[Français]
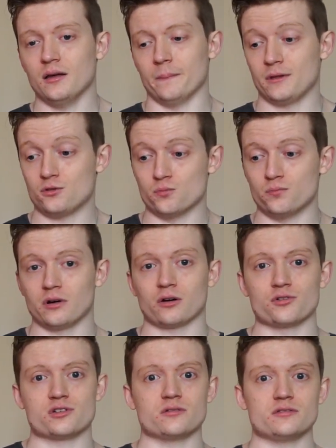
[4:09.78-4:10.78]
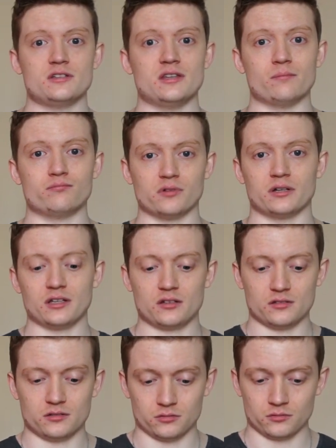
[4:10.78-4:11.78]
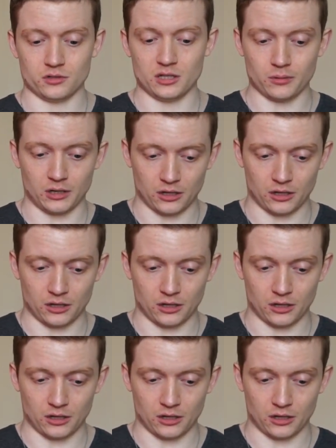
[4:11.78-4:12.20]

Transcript: Mais tu peux accrocher aussi des poignées qui sont libres,